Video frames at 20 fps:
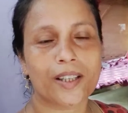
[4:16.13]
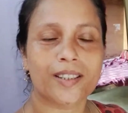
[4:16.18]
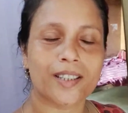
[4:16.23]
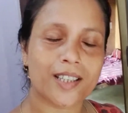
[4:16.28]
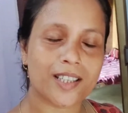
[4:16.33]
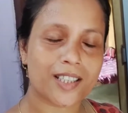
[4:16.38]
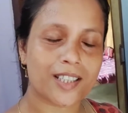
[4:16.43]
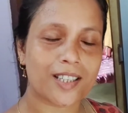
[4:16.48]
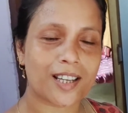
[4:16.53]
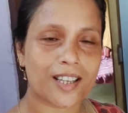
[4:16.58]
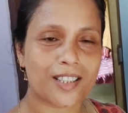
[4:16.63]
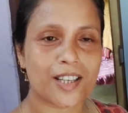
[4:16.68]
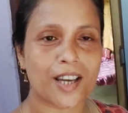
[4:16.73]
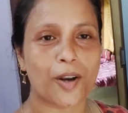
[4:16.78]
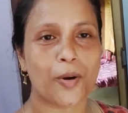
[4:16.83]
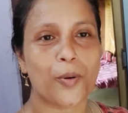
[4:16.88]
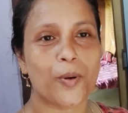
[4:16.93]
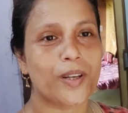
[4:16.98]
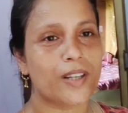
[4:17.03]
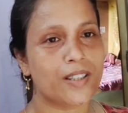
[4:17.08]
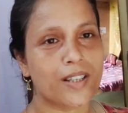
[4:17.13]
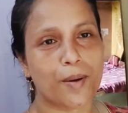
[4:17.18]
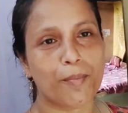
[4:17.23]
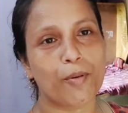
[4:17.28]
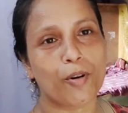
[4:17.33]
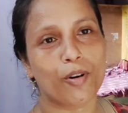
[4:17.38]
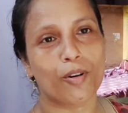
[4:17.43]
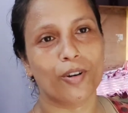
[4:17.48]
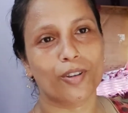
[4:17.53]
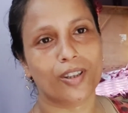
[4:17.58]
আর তিরিশ হাজার হোক এটা
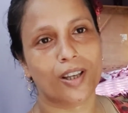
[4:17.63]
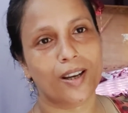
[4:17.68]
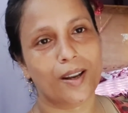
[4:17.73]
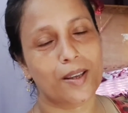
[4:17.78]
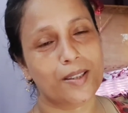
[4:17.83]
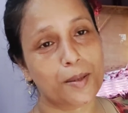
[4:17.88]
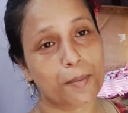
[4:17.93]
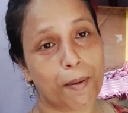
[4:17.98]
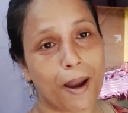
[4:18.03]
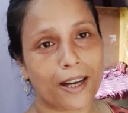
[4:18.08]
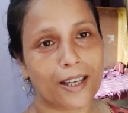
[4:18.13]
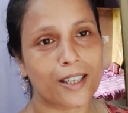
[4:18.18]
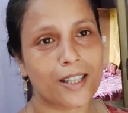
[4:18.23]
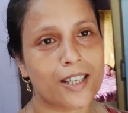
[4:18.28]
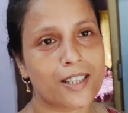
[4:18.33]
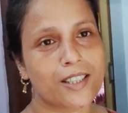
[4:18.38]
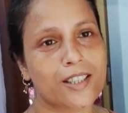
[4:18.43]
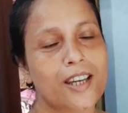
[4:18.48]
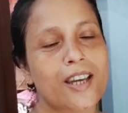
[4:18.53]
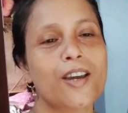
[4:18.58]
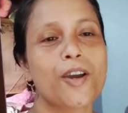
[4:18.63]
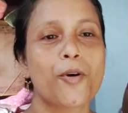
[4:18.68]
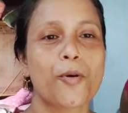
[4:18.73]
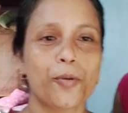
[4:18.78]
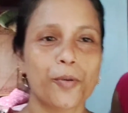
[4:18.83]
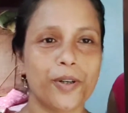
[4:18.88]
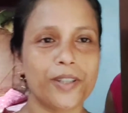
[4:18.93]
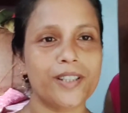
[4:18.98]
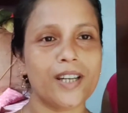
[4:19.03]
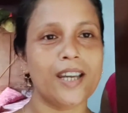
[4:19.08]
বড় কথা না যে পাঠিয়েছে
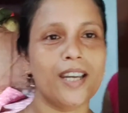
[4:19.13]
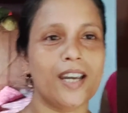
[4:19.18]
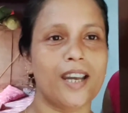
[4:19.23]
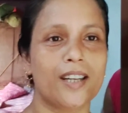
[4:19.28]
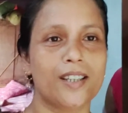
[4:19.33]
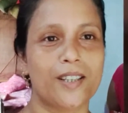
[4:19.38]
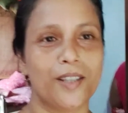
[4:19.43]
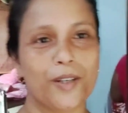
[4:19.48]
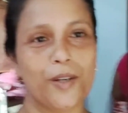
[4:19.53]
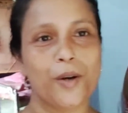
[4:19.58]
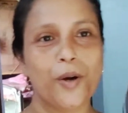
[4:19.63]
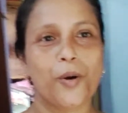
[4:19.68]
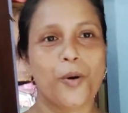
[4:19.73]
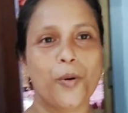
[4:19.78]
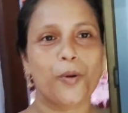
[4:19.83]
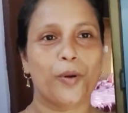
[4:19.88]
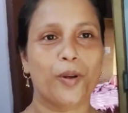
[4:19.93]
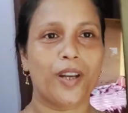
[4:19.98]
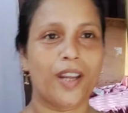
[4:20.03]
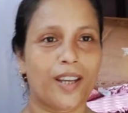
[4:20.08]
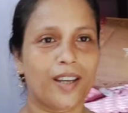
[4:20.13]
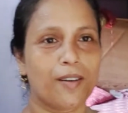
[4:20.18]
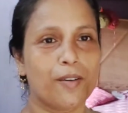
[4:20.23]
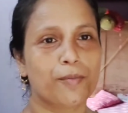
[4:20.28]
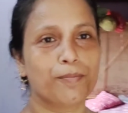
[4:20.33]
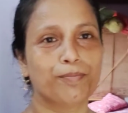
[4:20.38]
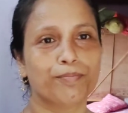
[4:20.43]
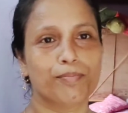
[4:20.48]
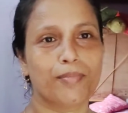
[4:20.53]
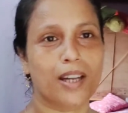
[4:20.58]
ওইটাই আর কি অনেক
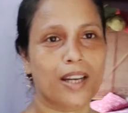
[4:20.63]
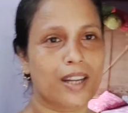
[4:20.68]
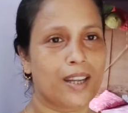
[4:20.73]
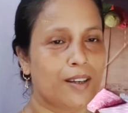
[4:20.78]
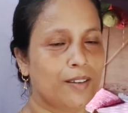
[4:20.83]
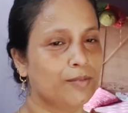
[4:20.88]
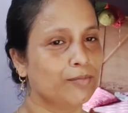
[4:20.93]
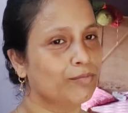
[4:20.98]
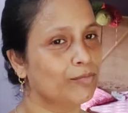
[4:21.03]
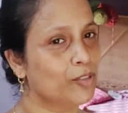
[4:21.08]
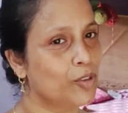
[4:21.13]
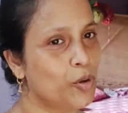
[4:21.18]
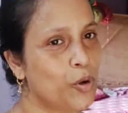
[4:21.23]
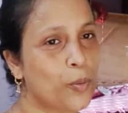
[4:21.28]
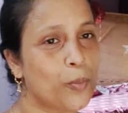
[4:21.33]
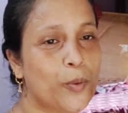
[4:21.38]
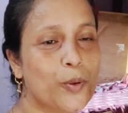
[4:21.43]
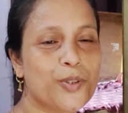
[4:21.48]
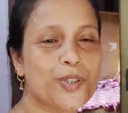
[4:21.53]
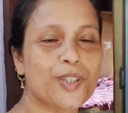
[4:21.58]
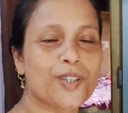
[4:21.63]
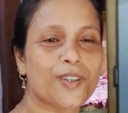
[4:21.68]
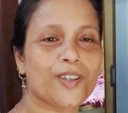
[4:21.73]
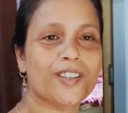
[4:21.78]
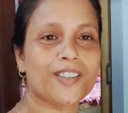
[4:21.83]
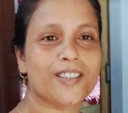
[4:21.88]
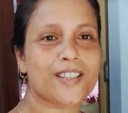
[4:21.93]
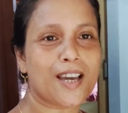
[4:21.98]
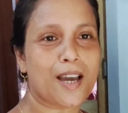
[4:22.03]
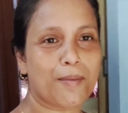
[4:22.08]
মানে খুব খুশি
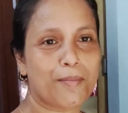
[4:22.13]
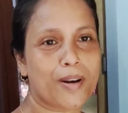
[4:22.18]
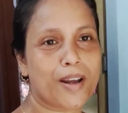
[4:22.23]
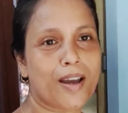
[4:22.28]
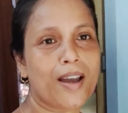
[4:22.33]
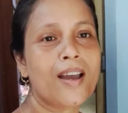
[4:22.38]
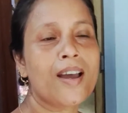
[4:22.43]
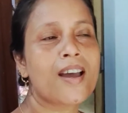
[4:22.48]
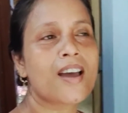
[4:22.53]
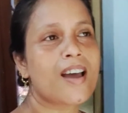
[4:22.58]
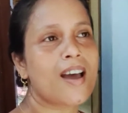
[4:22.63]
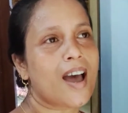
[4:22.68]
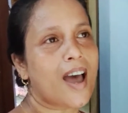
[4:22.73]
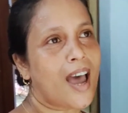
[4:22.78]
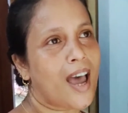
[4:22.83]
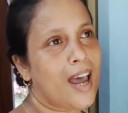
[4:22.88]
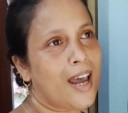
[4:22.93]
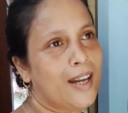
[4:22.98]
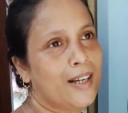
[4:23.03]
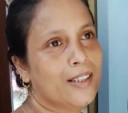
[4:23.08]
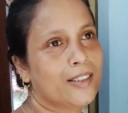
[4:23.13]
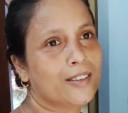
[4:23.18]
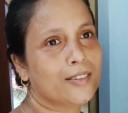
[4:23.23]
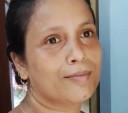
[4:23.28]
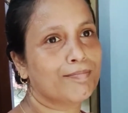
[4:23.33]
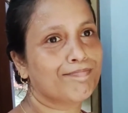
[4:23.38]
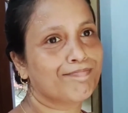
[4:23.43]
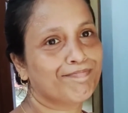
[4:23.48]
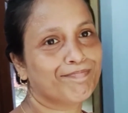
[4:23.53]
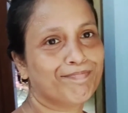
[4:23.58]
হয়েছি আমরা আর
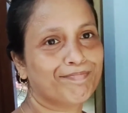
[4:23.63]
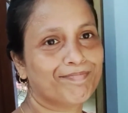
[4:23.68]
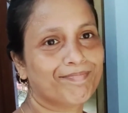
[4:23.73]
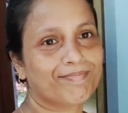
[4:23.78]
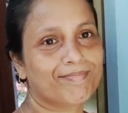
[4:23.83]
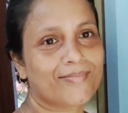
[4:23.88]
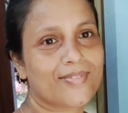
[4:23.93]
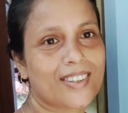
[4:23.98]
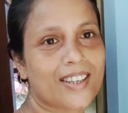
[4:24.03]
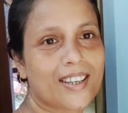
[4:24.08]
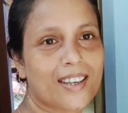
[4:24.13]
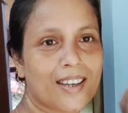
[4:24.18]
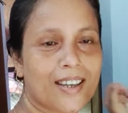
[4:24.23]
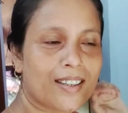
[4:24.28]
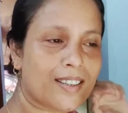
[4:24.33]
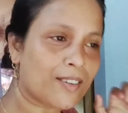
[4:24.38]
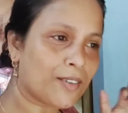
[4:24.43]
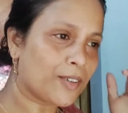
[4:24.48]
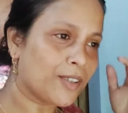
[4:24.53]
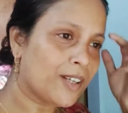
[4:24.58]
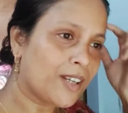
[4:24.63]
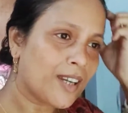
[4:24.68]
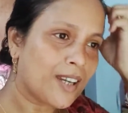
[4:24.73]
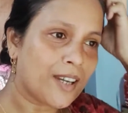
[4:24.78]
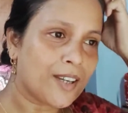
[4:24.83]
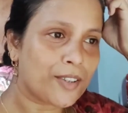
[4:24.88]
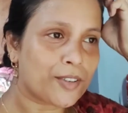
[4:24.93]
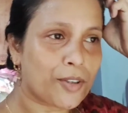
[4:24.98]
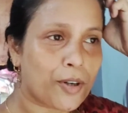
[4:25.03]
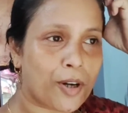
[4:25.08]
ইয়ে তো
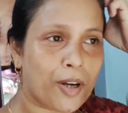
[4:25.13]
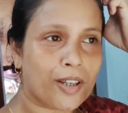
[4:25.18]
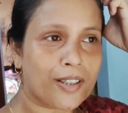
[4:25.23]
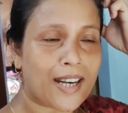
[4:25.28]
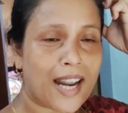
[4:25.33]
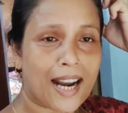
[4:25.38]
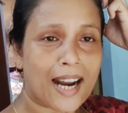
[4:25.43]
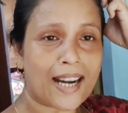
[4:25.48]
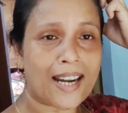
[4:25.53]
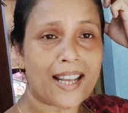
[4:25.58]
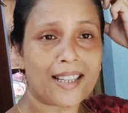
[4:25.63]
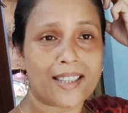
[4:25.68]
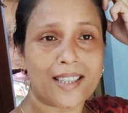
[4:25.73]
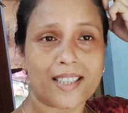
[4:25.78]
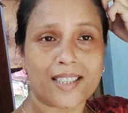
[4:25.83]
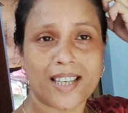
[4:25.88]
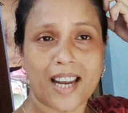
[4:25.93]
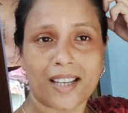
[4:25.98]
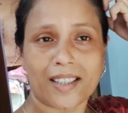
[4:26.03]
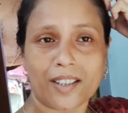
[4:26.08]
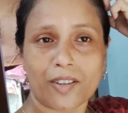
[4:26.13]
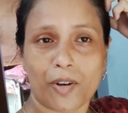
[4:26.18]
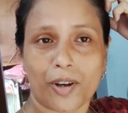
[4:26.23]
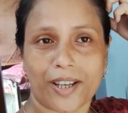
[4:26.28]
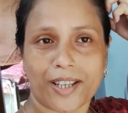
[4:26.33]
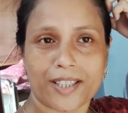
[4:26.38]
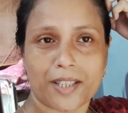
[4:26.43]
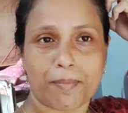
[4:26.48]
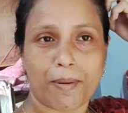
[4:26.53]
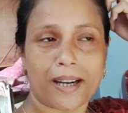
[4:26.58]
তো টাকাটা তিন চার দিন
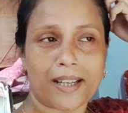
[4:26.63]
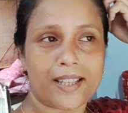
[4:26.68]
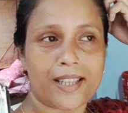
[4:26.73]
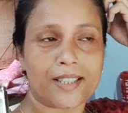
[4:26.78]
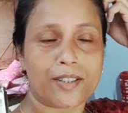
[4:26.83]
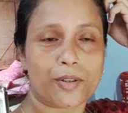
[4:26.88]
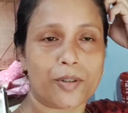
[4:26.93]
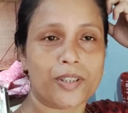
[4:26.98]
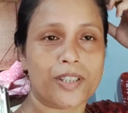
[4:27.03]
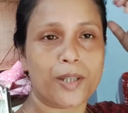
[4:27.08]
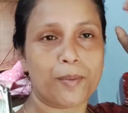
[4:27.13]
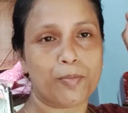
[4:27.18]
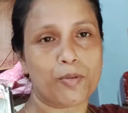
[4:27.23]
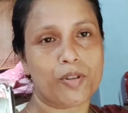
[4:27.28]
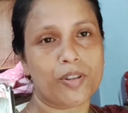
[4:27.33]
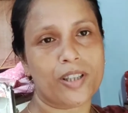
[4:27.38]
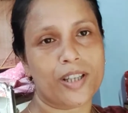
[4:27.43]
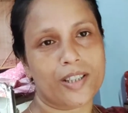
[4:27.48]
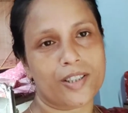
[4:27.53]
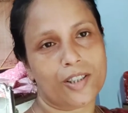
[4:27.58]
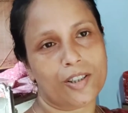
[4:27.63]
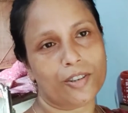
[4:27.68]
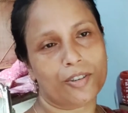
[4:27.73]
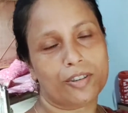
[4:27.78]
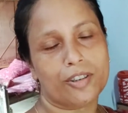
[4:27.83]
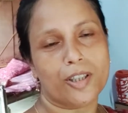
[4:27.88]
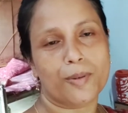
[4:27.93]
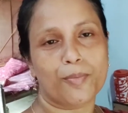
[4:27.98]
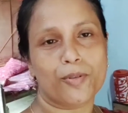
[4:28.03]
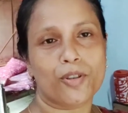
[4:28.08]
হয়ে গেছে পাঠিয়েছে ওই টিপটু গিয়েছিল
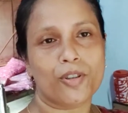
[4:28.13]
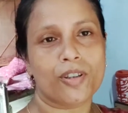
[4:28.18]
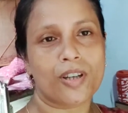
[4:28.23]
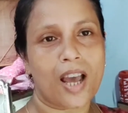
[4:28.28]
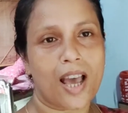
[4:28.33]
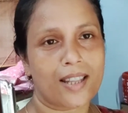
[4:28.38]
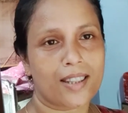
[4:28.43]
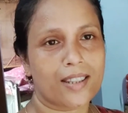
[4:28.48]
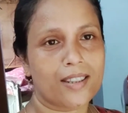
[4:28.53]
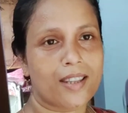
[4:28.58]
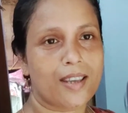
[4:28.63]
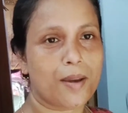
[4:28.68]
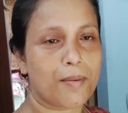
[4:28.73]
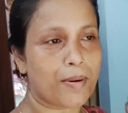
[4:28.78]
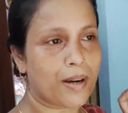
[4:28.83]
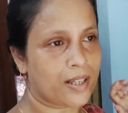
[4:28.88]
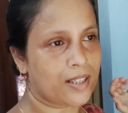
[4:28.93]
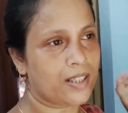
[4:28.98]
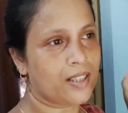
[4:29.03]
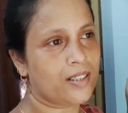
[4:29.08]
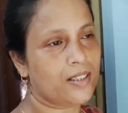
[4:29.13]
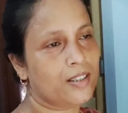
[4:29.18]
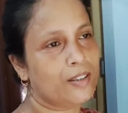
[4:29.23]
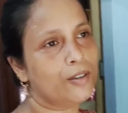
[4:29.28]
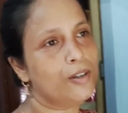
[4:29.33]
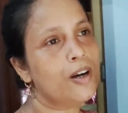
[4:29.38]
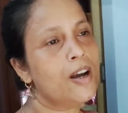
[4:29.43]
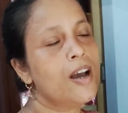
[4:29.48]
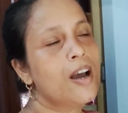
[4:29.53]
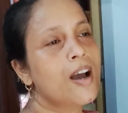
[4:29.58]
তো টিপটুর হাত দিয়ে পাঠিয়েছিল
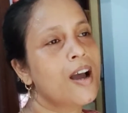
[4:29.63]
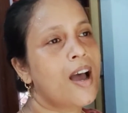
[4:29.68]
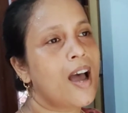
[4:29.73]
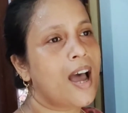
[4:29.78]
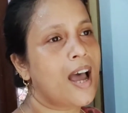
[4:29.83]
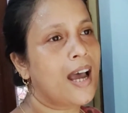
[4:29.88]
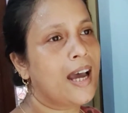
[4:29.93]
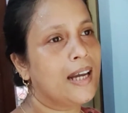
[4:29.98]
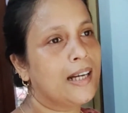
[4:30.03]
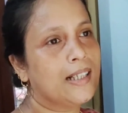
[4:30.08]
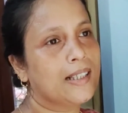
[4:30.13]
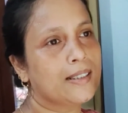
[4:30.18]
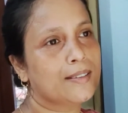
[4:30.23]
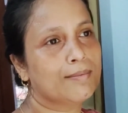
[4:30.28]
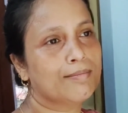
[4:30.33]
আর